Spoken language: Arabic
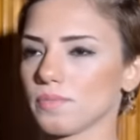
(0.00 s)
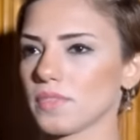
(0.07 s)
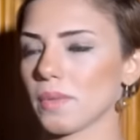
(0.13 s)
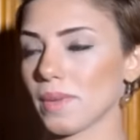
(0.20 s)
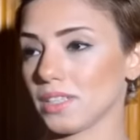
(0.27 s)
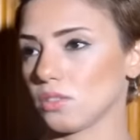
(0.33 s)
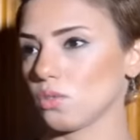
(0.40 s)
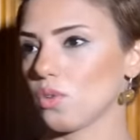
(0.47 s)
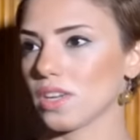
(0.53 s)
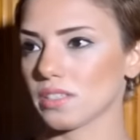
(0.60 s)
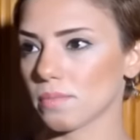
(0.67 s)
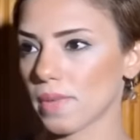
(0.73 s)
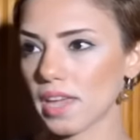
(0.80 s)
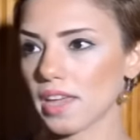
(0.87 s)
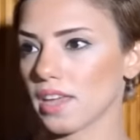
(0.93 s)
تابعت له
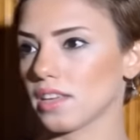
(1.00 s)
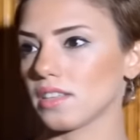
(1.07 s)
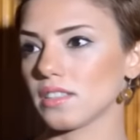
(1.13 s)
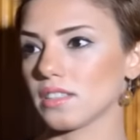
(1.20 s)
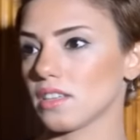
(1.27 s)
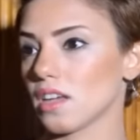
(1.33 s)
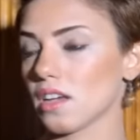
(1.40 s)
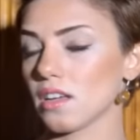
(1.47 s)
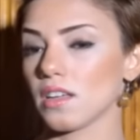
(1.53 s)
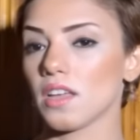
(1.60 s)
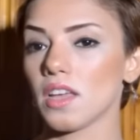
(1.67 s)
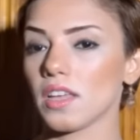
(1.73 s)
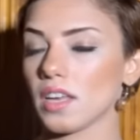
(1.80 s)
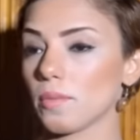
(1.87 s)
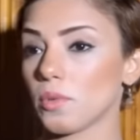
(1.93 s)
اسمهان
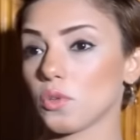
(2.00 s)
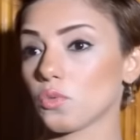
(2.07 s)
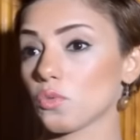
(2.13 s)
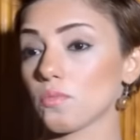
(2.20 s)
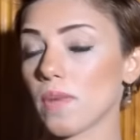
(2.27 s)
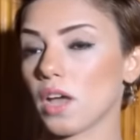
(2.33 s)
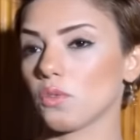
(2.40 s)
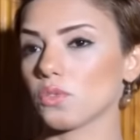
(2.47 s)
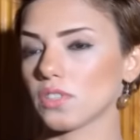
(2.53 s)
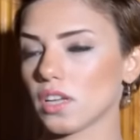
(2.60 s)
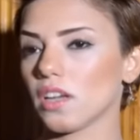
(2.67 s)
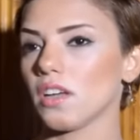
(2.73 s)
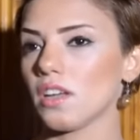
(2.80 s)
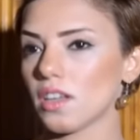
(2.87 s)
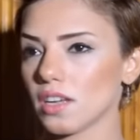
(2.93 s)
آه، نابليون
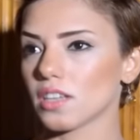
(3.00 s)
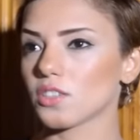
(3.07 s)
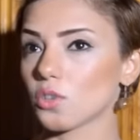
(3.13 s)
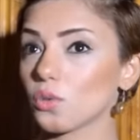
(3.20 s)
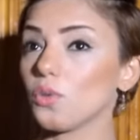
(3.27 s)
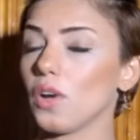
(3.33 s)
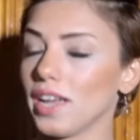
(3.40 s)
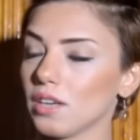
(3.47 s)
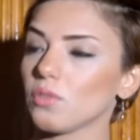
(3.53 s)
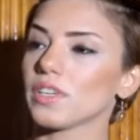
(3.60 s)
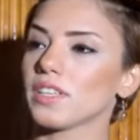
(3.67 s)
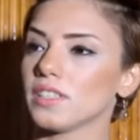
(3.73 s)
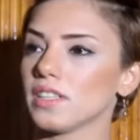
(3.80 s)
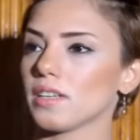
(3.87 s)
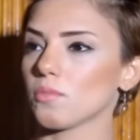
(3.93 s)
المحروسه شغله حلو
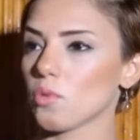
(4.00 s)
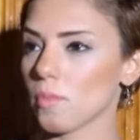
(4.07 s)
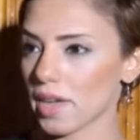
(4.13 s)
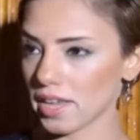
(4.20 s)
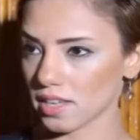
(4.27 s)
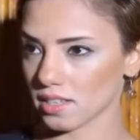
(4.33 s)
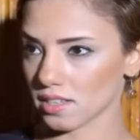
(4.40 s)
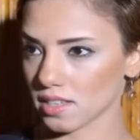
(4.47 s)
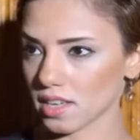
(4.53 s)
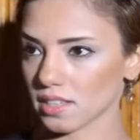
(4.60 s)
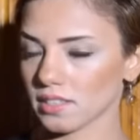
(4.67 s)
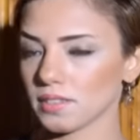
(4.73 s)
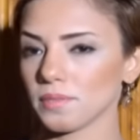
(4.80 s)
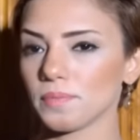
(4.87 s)
جدا مميز يعني